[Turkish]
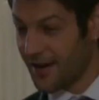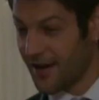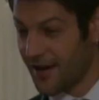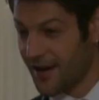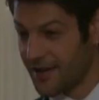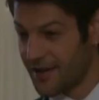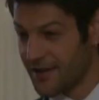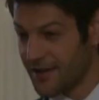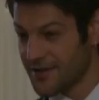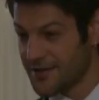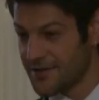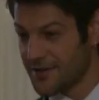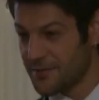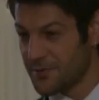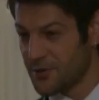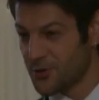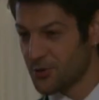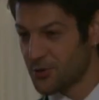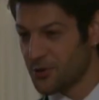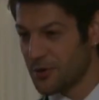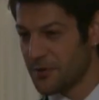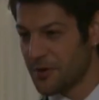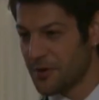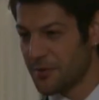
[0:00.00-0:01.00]
Aile arasında bir
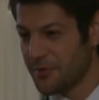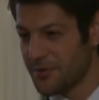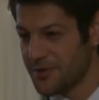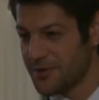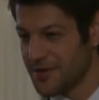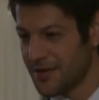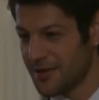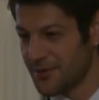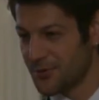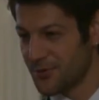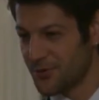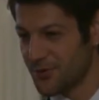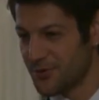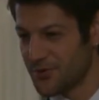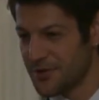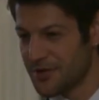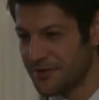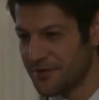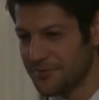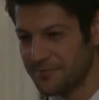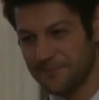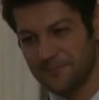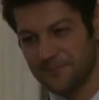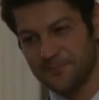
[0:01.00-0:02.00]
kutlama yapılacağını
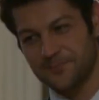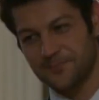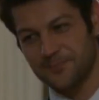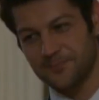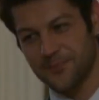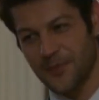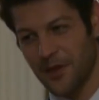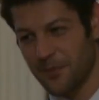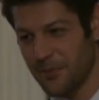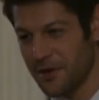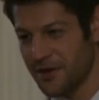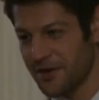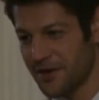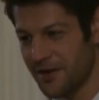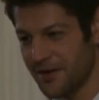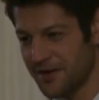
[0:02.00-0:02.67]
duyunca hemen